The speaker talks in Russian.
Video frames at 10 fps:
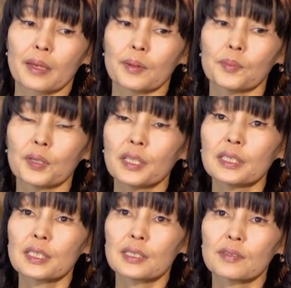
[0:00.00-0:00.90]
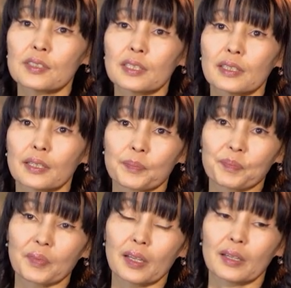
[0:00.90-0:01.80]
мне действительно
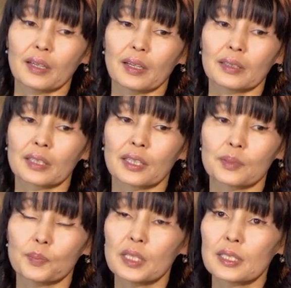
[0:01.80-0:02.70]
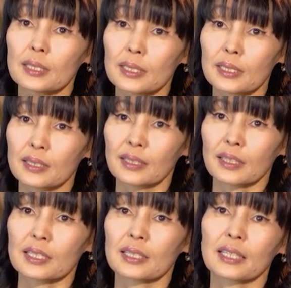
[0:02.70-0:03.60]
открыть бизнес,
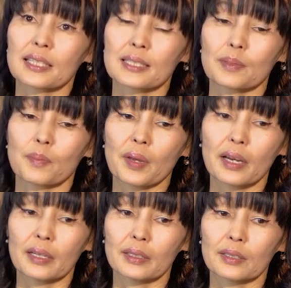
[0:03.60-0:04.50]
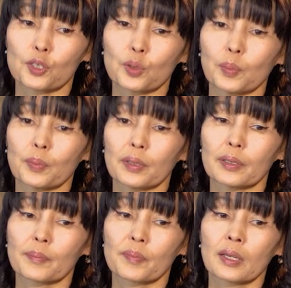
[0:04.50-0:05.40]
раскрыть себя, и
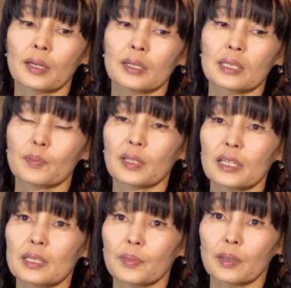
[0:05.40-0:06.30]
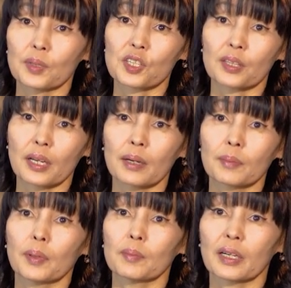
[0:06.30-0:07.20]
чтобы была моя мечта
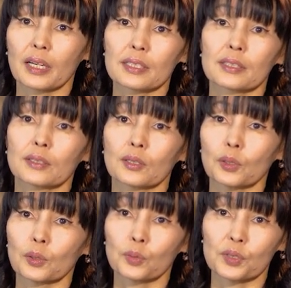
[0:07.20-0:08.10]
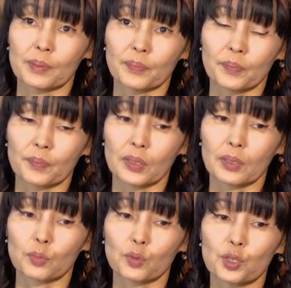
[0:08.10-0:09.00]
помогать людям. Потому